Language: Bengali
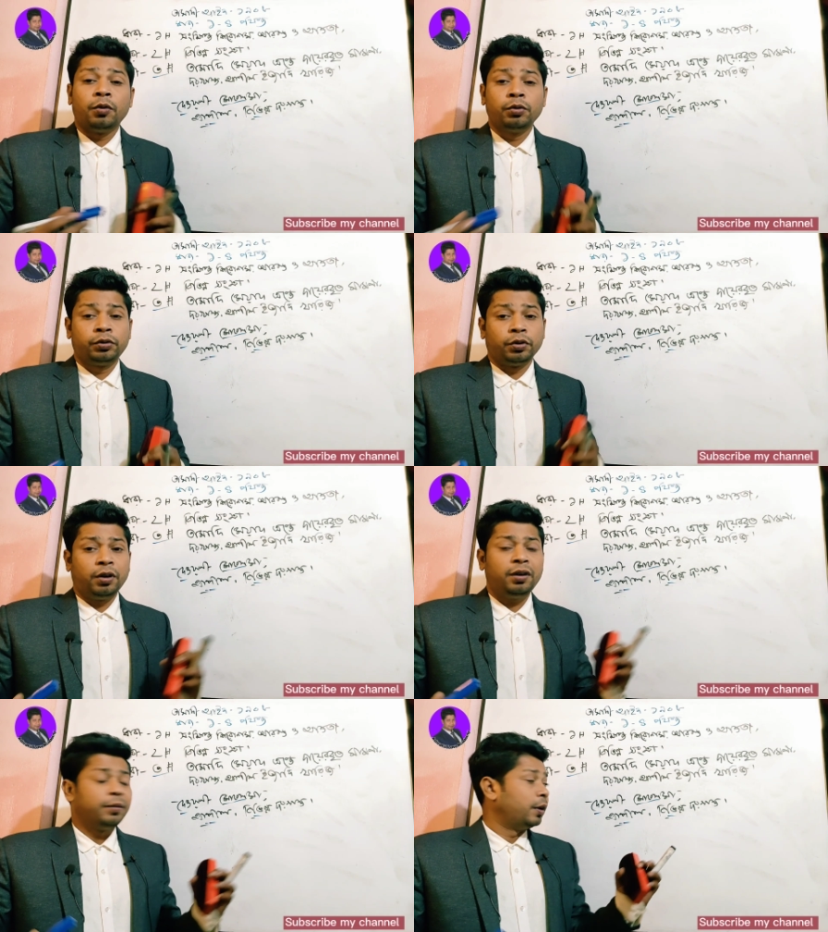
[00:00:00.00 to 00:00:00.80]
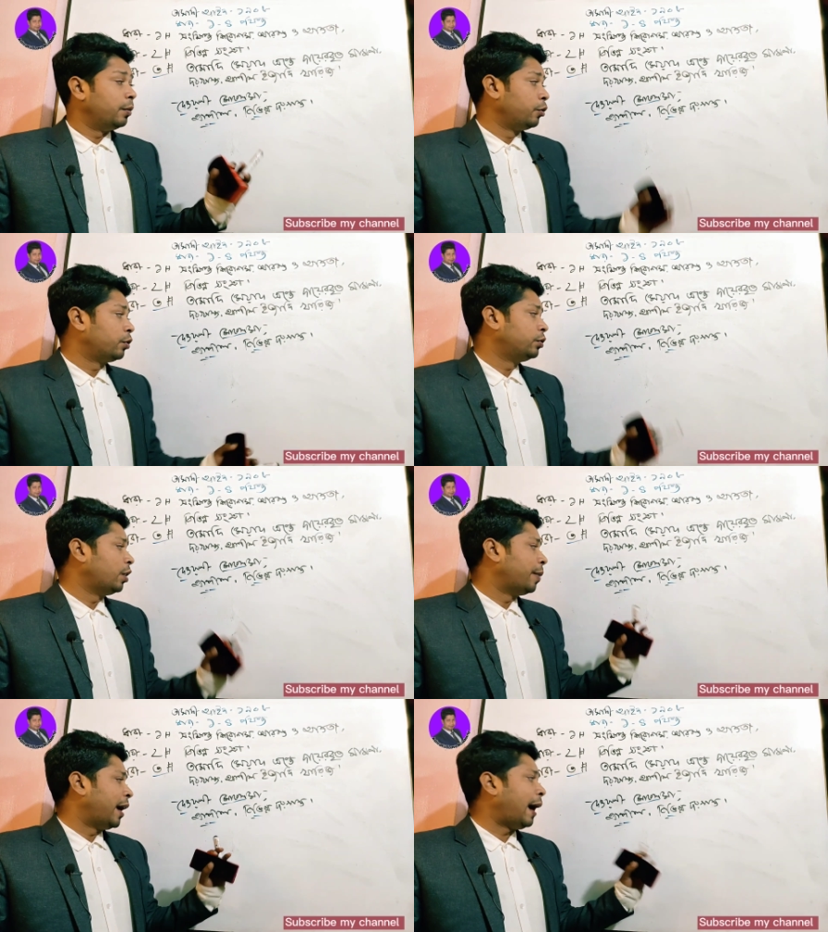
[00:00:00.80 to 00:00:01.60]
উক্ত
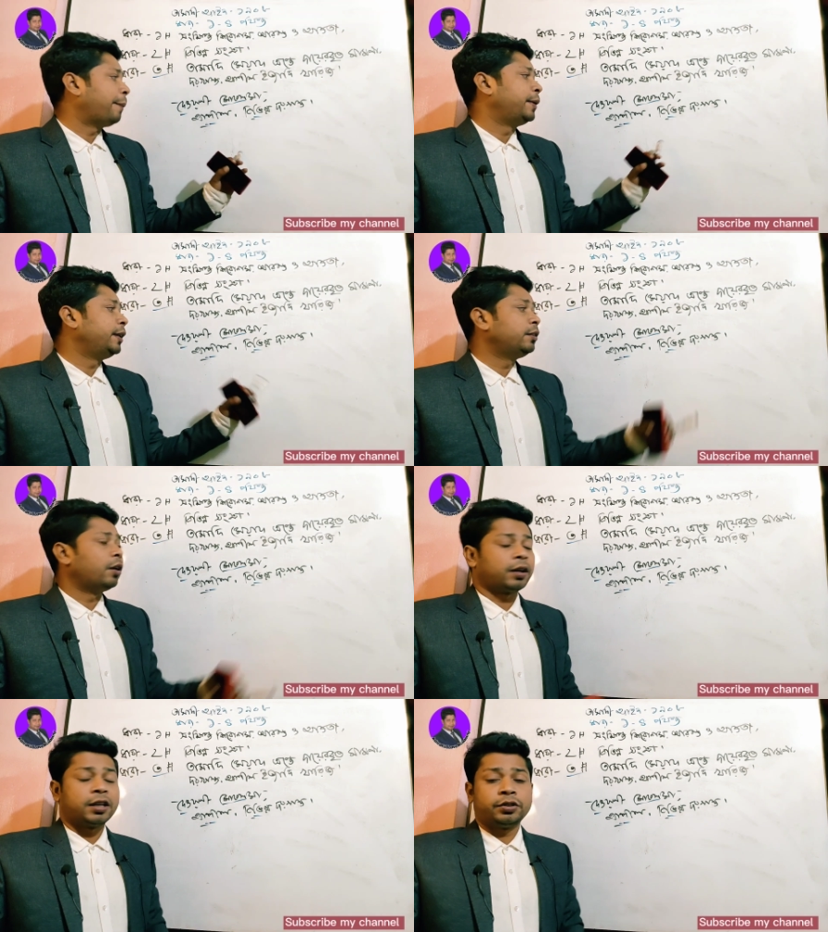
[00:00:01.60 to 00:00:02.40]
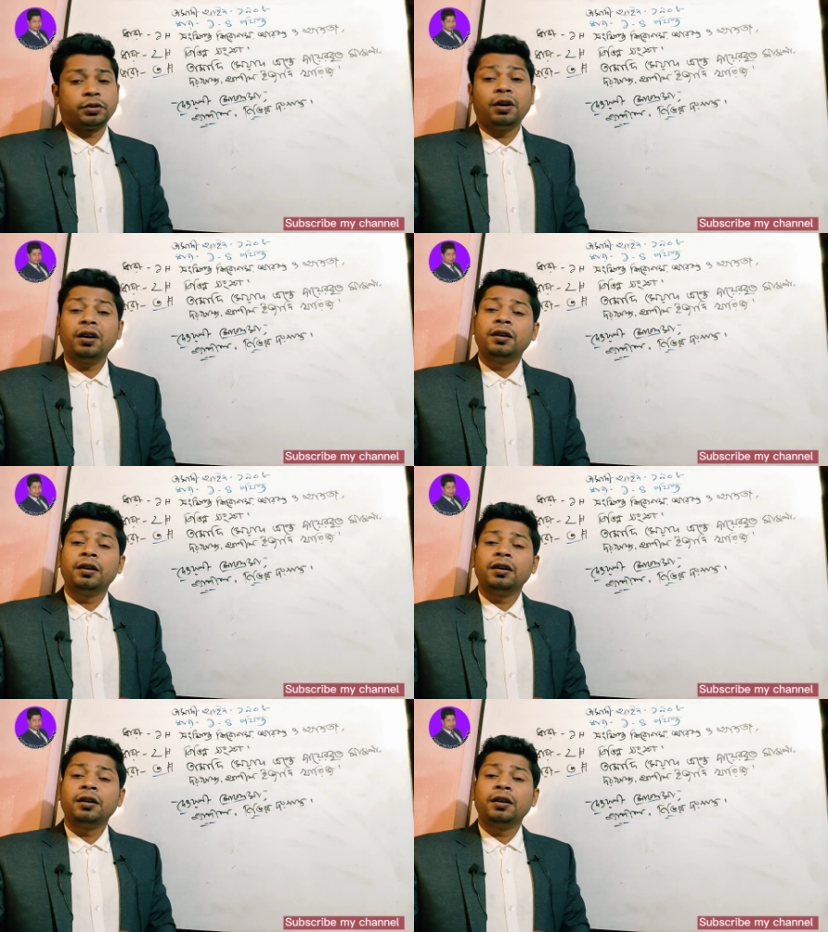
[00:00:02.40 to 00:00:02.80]
মোকদ্দমা আপিল দরখাস্ত